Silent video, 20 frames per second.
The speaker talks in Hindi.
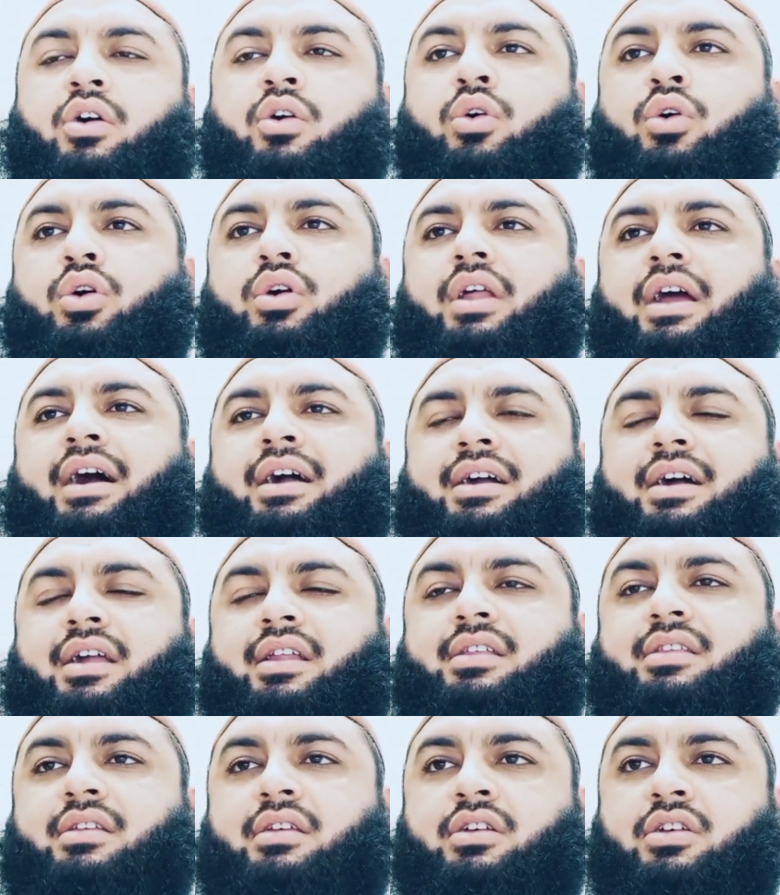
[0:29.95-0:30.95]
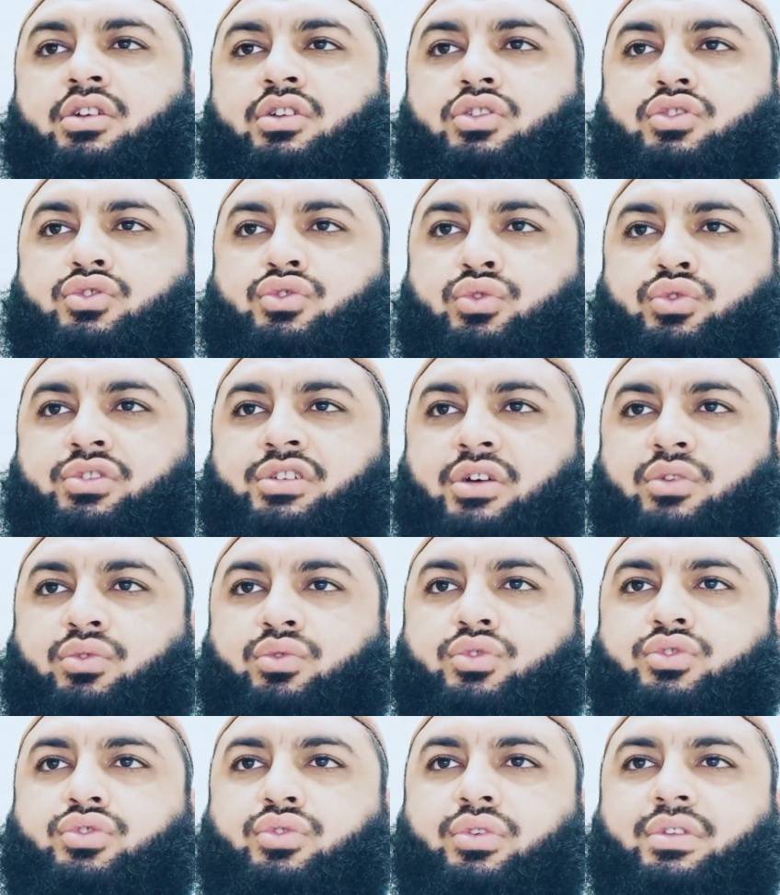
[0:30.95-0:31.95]
और अगर सूजन
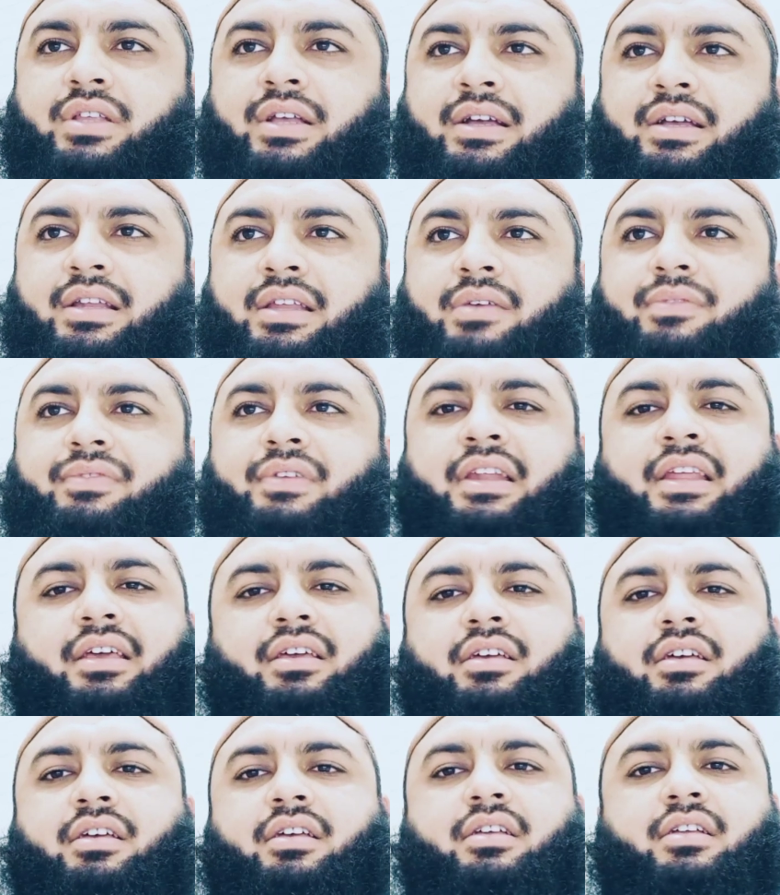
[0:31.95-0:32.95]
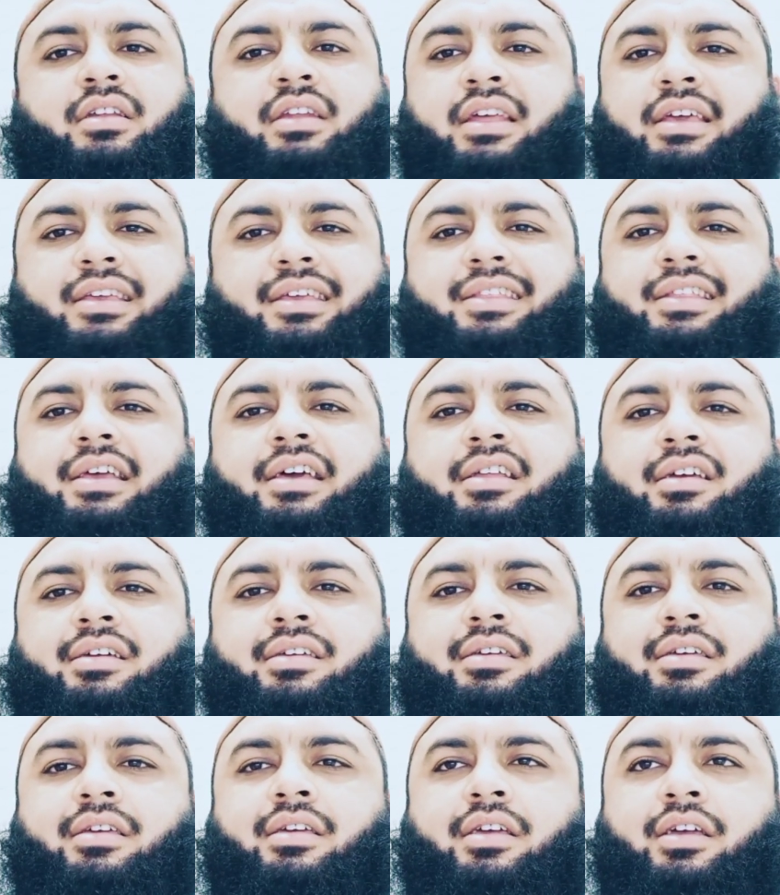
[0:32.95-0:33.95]
उसको तकलीफ नहीं नहीं दे
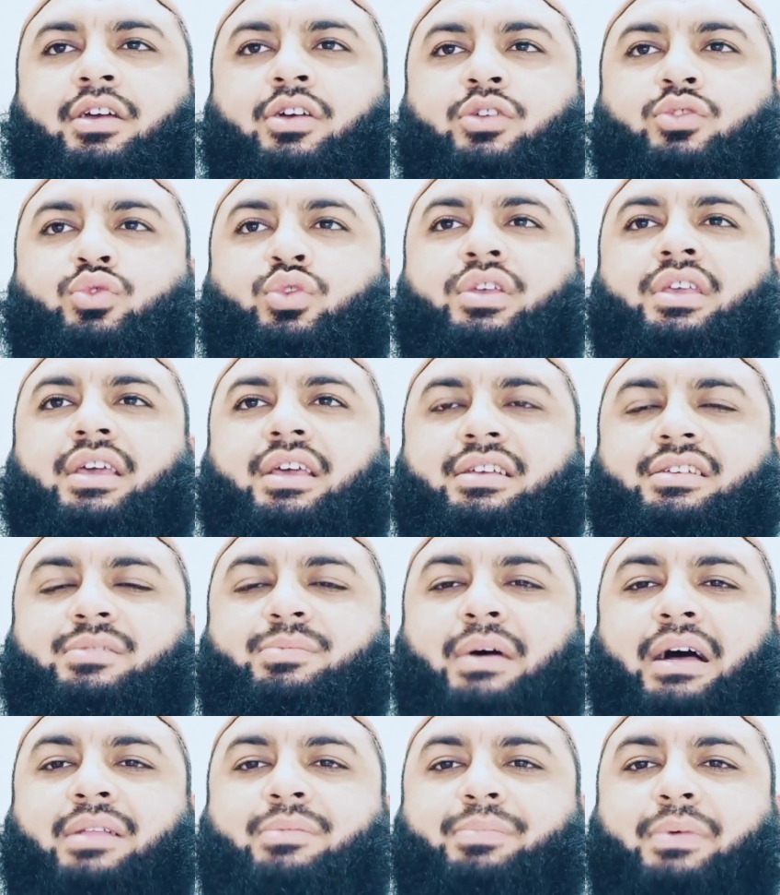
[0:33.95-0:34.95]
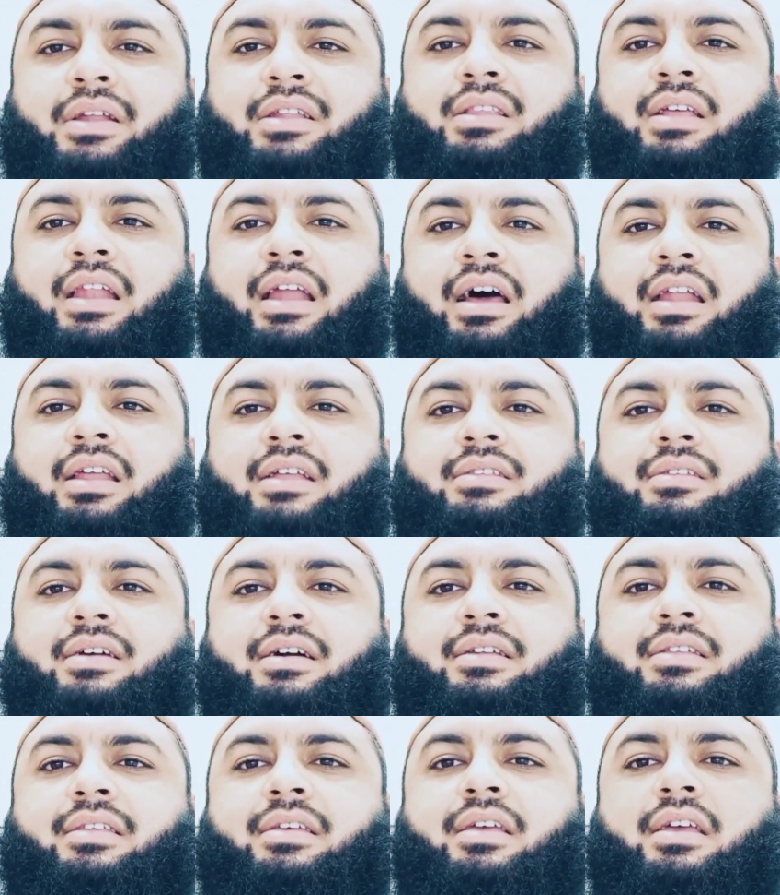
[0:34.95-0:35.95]
रही तो ये इस बात पर दलालत
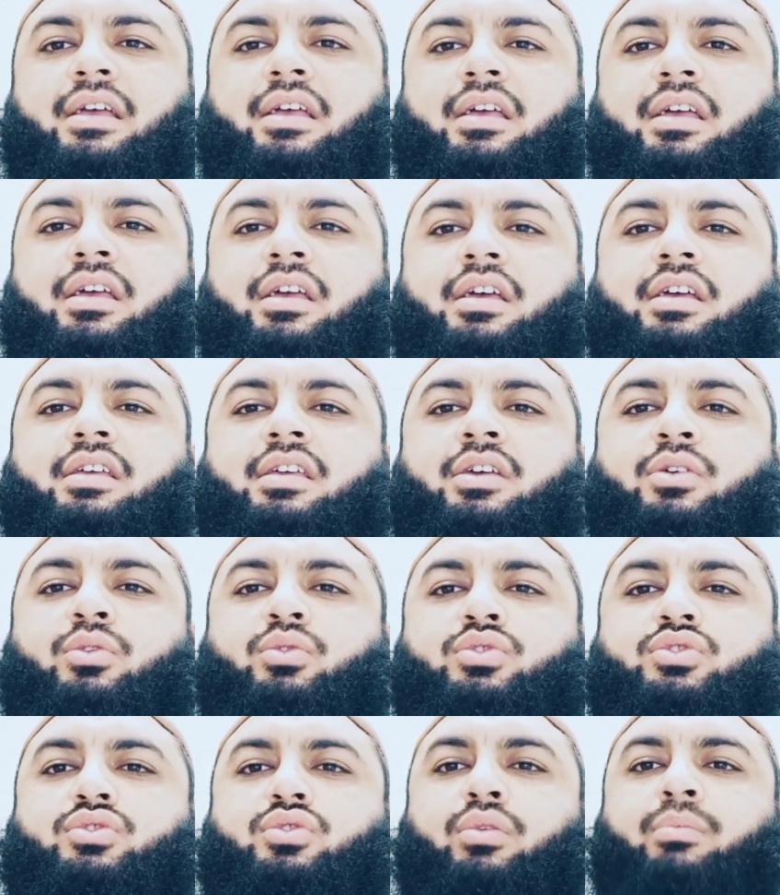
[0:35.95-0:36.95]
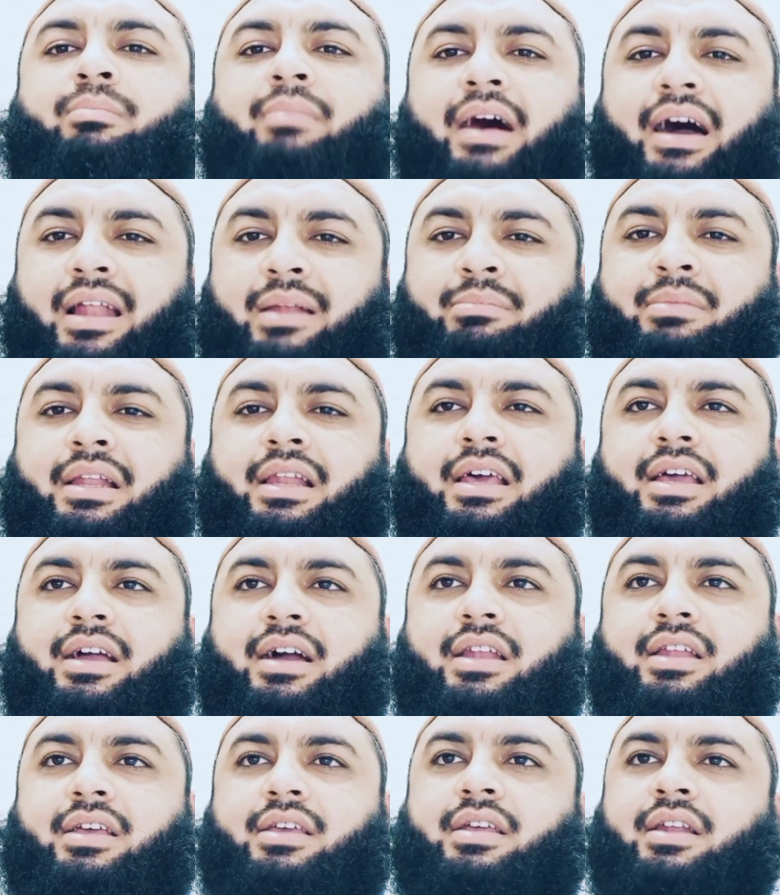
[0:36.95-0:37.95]
करती है कि उसको माल
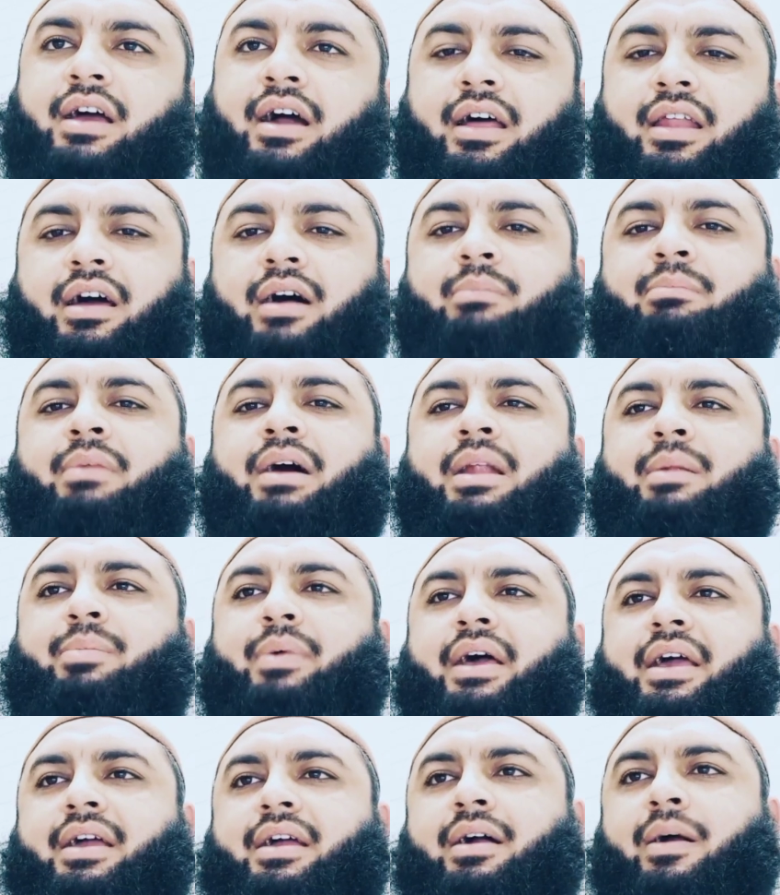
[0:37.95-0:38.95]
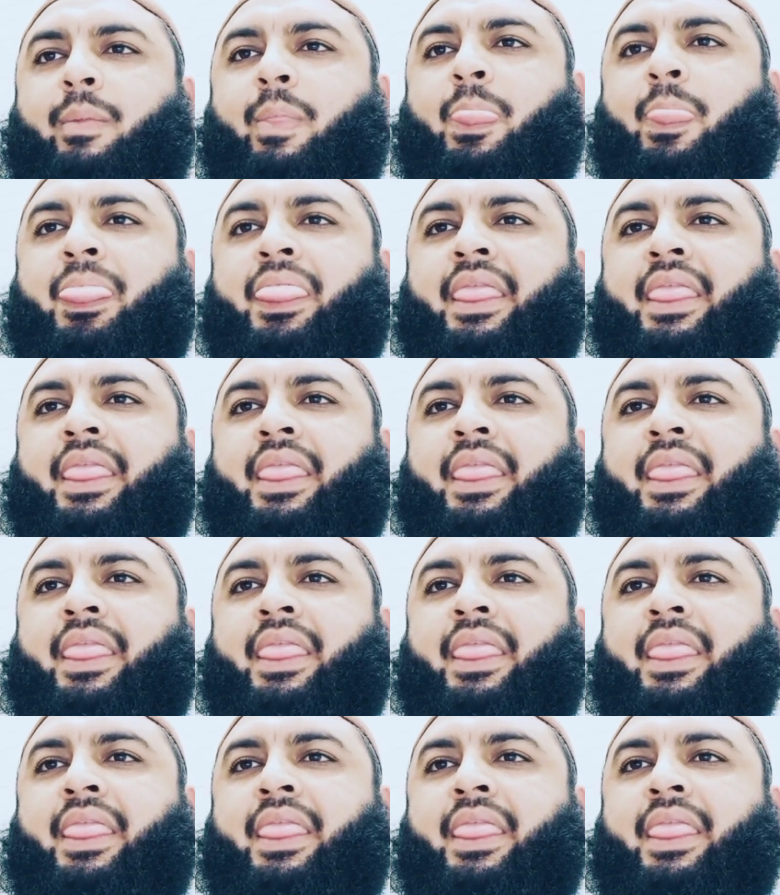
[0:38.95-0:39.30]
मिलेगा लेकिन हराम माल पाएगा